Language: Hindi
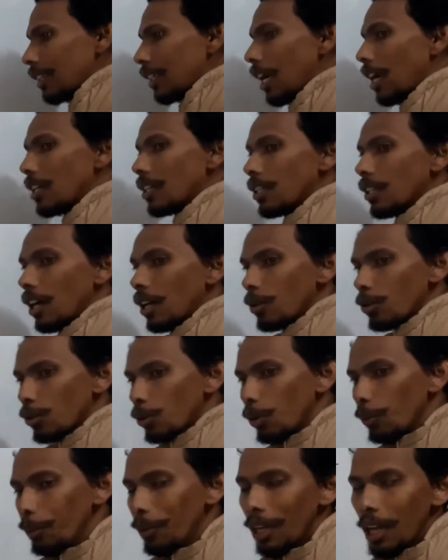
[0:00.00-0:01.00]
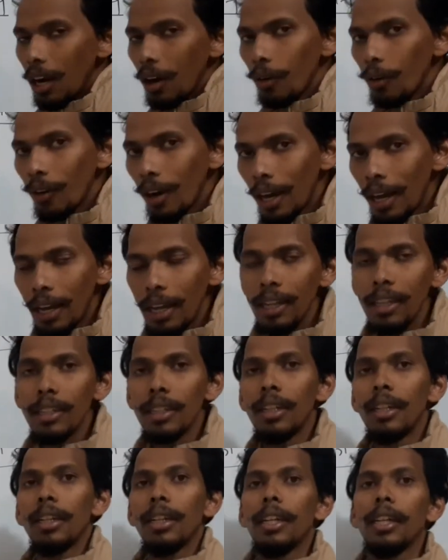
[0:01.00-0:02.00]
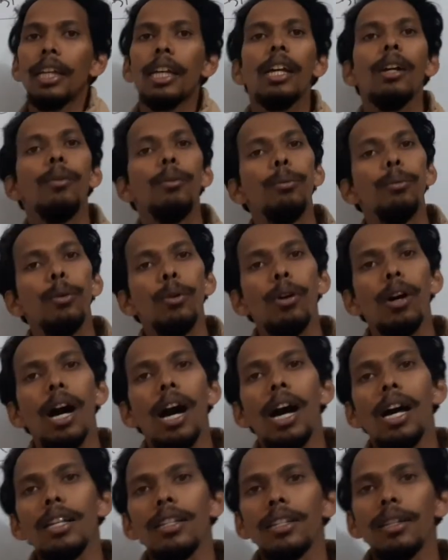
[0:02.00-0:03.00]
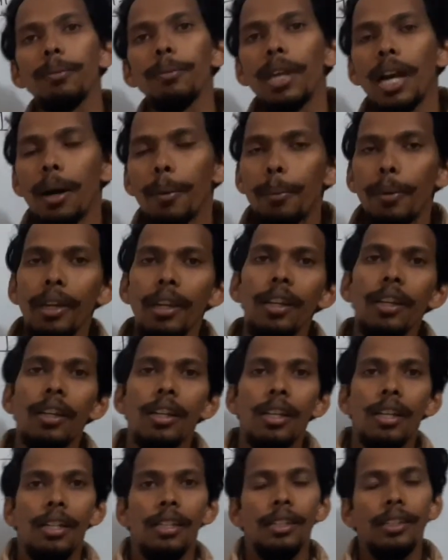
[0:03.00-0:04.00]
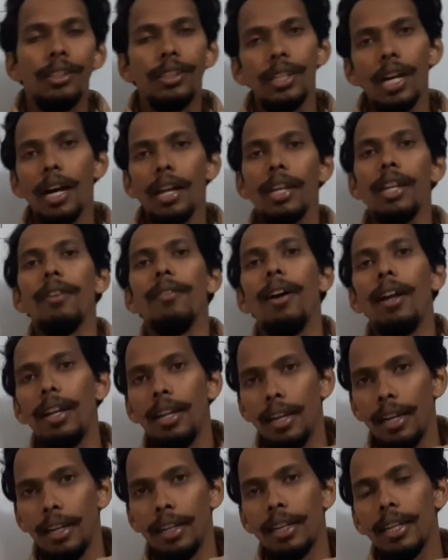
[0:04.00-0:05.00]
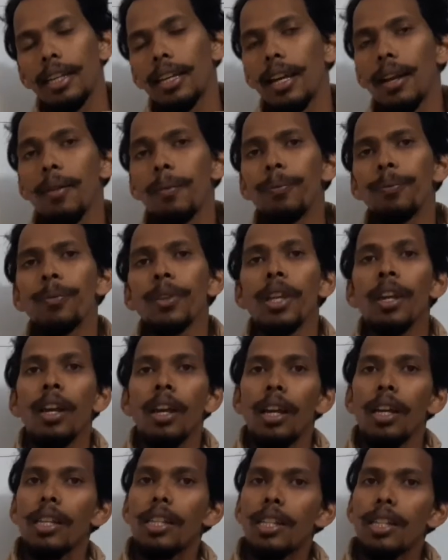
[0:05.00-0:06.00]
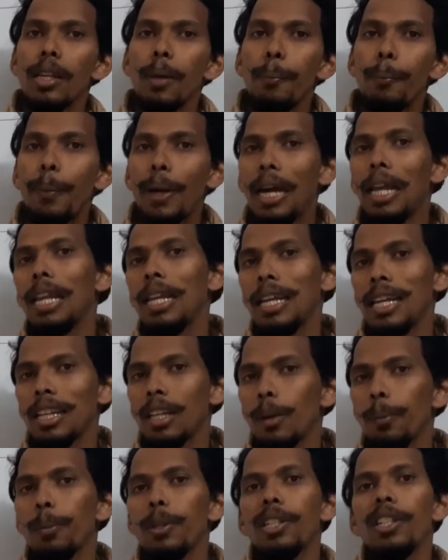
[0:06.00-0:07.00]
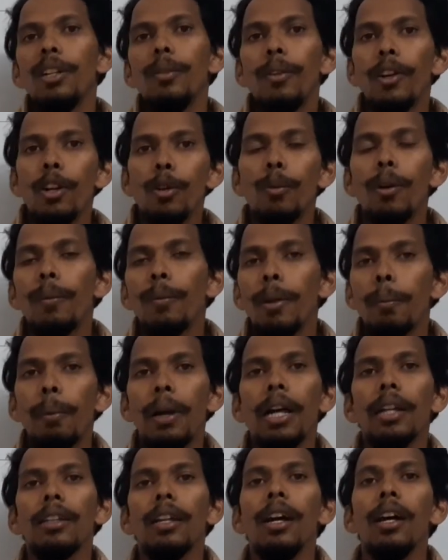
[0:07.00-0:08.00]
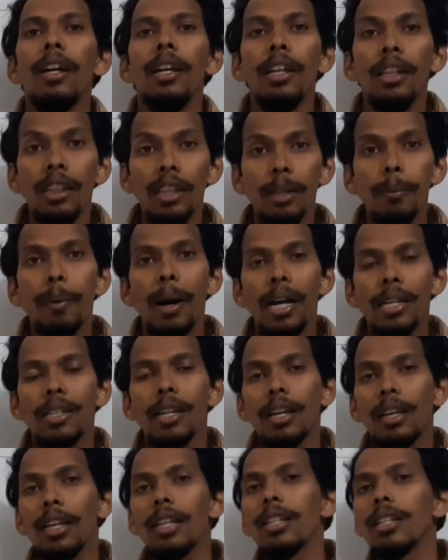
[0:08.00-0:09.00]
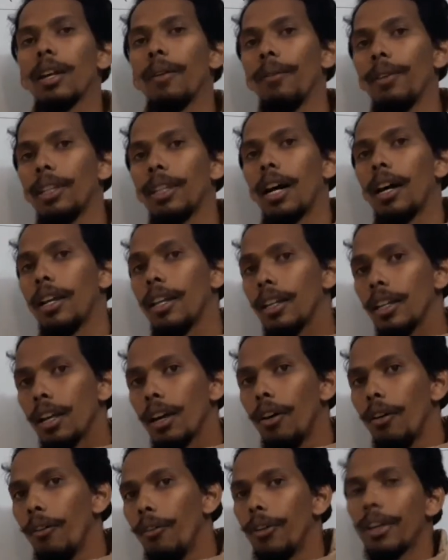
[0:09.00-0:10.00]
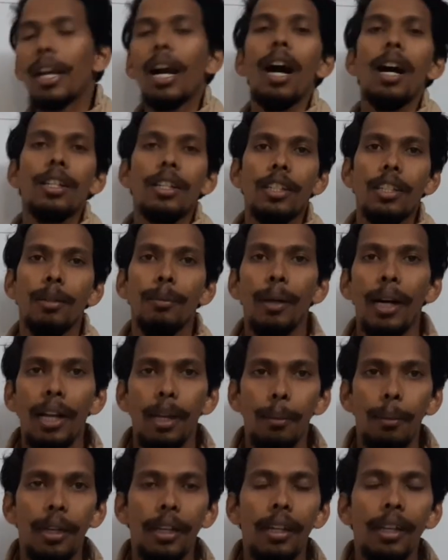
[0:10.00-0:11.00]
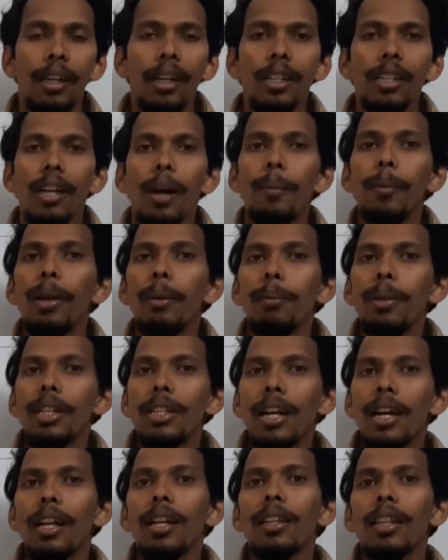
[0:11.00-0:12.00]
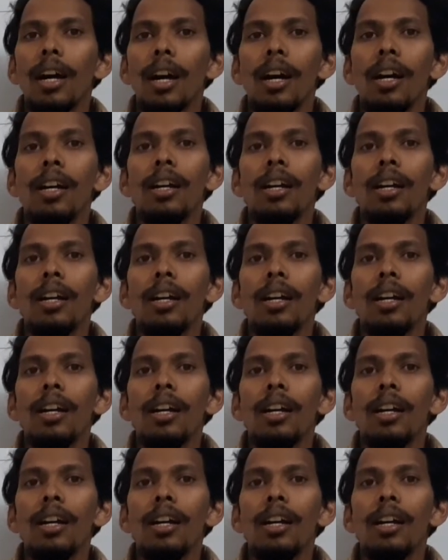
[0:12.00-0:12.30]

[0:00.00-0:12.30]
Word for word: क्या स्थान उसको मिला हुआ है ठीक है वो आज हम यहाँ पे जानने वाले हैं ठीक है इससे पहले यानी कि पिछली वीडियो में हमने पढ़ा था हिंदी भाषा के संवैधानिक विकास के बारे में ठीक है जहाँ पे हमने जाना था